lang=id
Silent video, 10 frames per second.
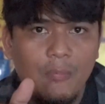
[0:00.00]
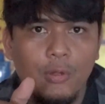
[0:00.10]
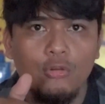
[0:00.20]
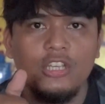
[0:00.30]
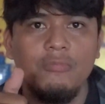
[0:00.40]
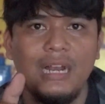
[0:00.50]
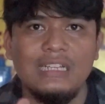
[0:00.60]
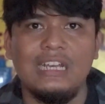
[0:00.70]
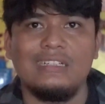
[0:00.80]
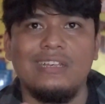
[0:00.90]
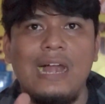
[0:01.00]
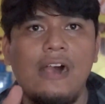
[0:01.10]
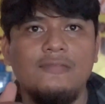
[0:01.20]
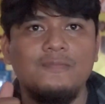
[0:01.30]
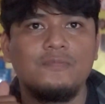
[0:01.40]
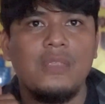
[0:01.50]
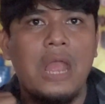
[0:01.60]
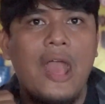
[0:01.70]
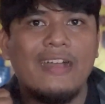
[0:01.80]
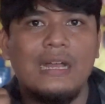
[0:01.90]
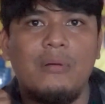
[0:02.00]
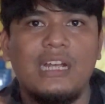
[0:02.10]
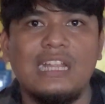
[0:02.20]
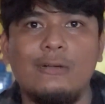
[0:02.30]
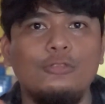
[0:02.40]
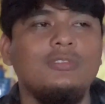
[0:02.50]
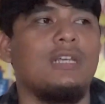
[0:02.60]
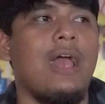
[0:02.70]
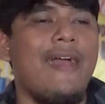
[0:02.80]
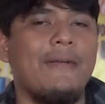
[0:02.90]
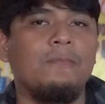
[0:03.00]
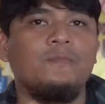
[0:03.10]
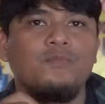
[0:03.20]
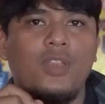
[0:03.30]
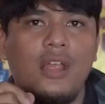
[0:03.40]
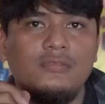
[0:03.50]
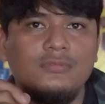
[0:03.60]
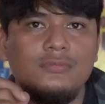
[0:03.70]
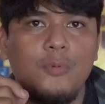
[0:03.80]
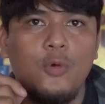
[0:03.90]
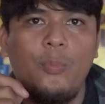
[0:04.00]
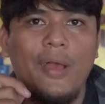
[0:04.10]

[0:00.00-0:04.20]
mau gimbalnya aja nggak pakai tahu bisa mau